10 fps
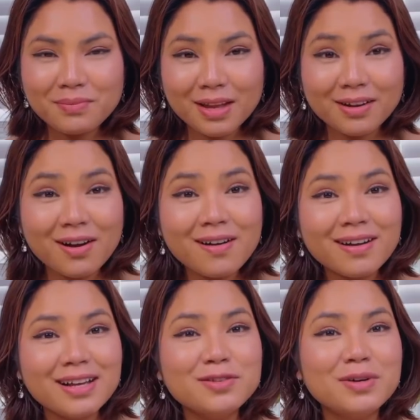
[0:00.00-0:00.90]
có
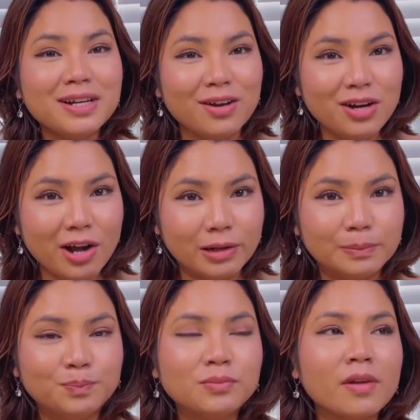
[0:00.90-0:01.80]
cái suy nghĩ là
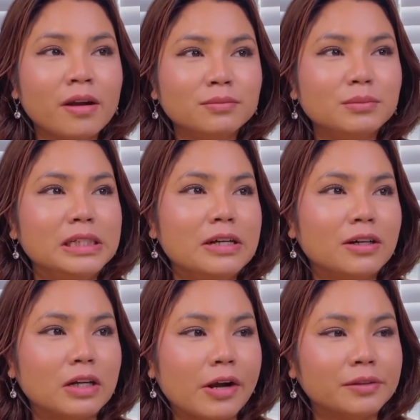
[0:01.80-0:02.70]
bây
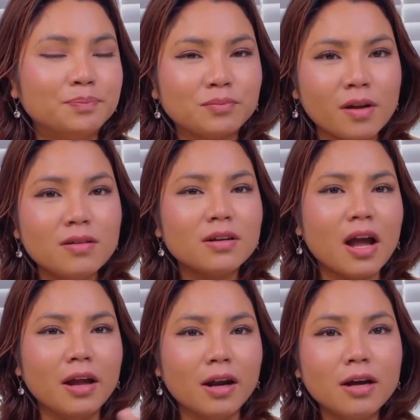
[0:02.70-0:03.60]
giờ thì cứ
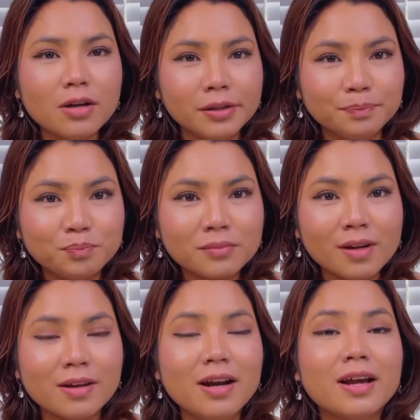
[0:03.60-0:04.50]
kệ nó thôi
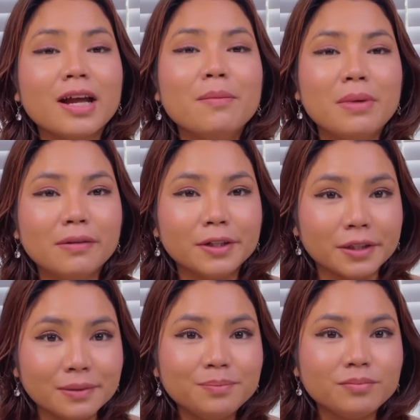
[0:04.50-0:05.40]
nghĩa là kệ Miu
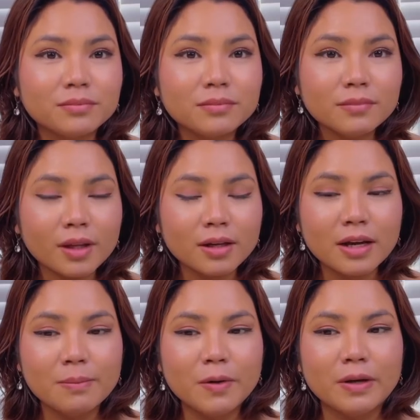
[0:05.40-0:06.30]
Miu
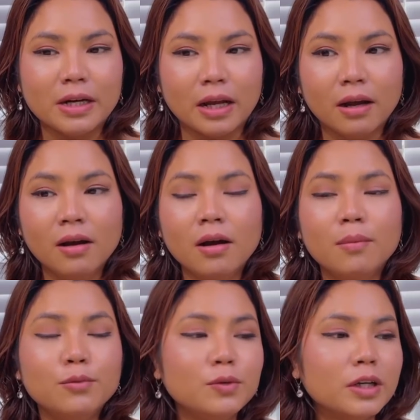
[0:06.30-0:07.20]
kệ Miu Miu là
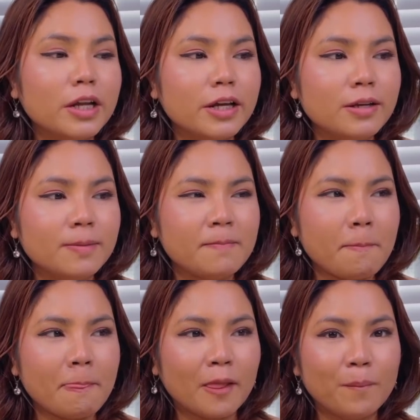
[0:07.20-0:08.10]
muốn ở đây
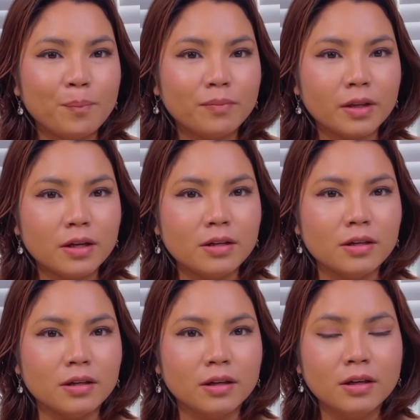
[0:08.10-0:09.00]

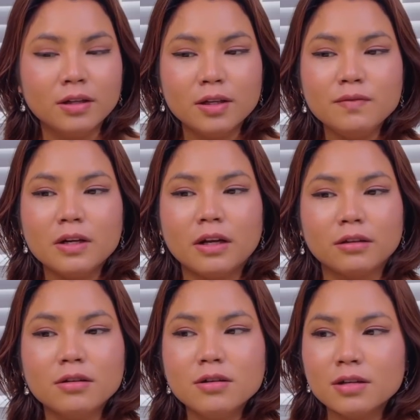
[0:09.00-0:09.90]
thì giống như là
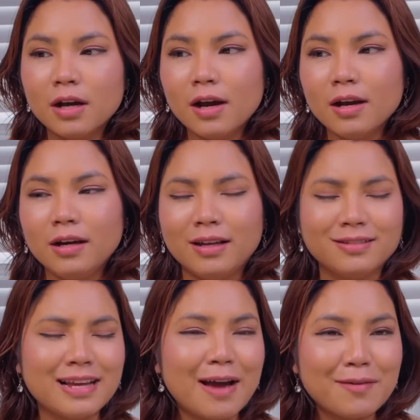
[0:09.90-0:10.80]
thương nó hay
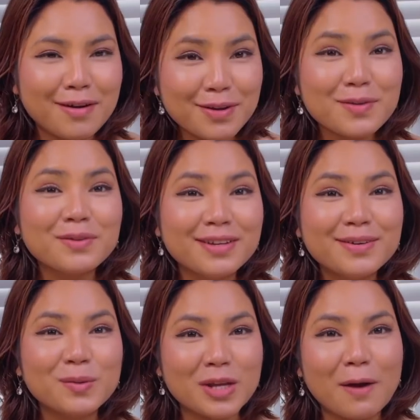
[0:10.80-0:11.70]
là sao đó nói chung
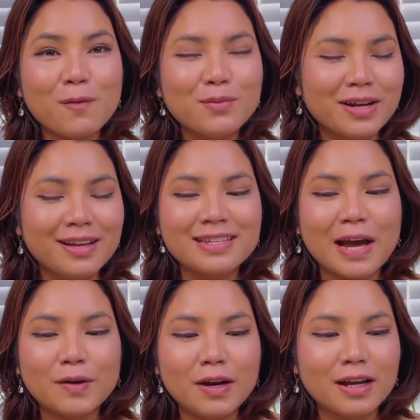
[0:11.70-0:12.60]
thương ông xã của mình hay
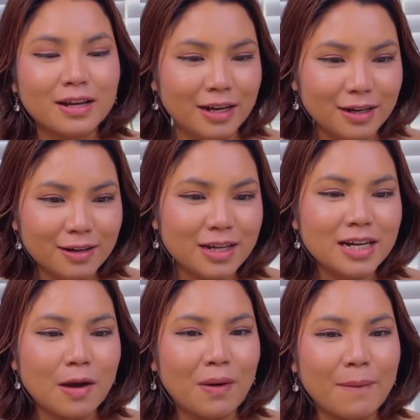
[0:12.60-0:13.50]
sao đó là kệ nó
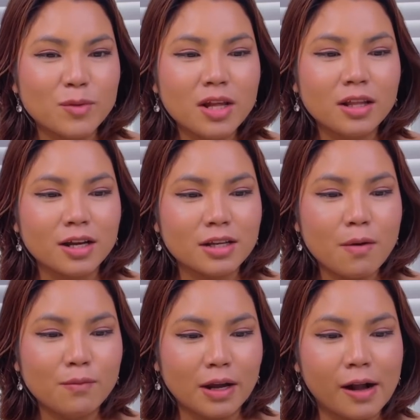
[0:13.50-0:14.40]
khi nào làm giấy tờ
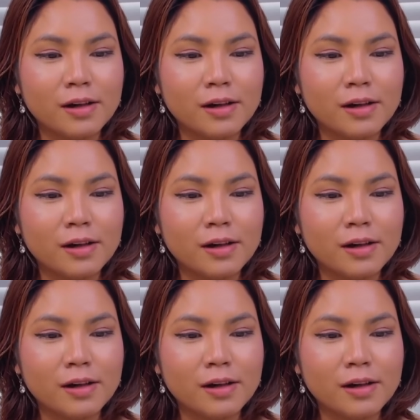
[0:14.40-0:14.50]
xong là